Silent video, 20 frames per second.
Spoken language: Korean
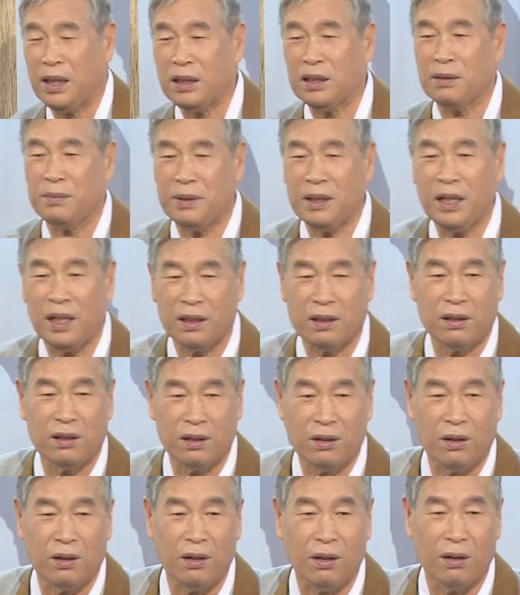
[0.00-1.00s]
만점이냐는
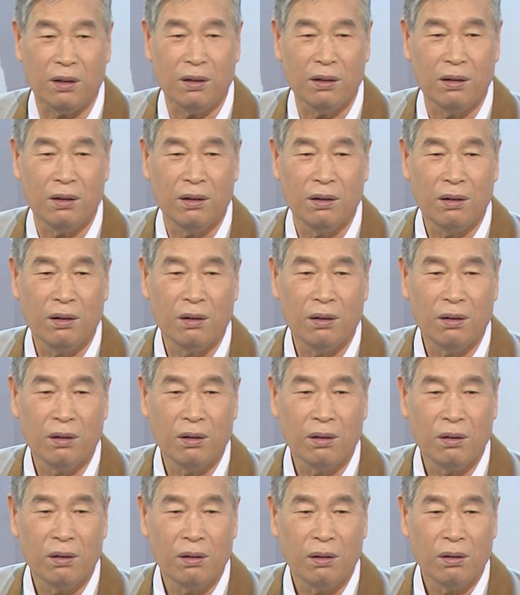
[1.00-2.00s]
거요.
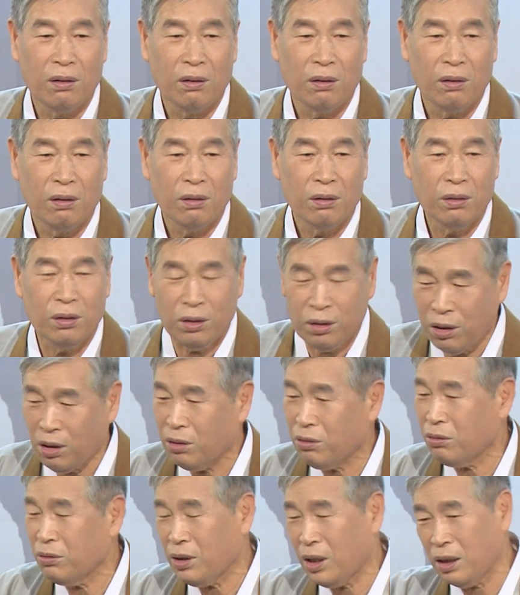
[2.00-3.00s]

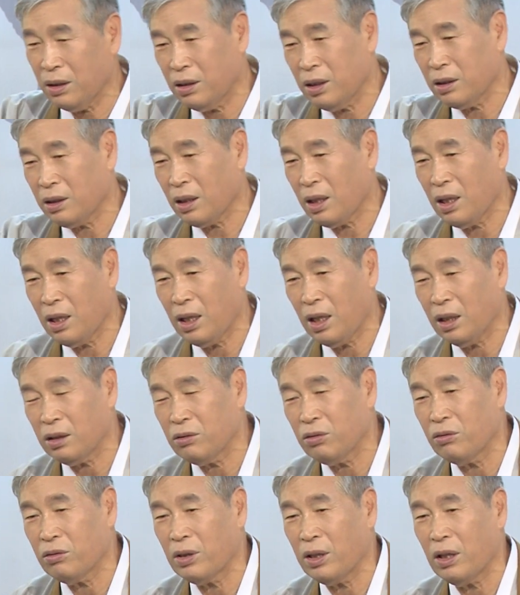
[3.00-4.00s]
이래갖고 나한테 딱 그
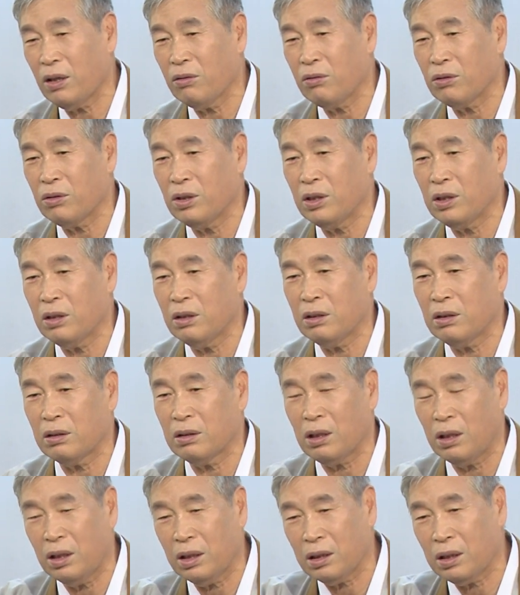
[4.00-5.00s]
카톡을 해갖고는 이건
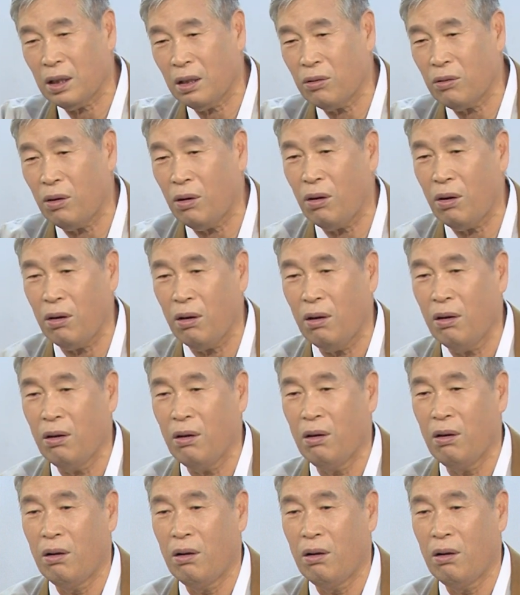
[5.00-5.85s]
틀렸다고.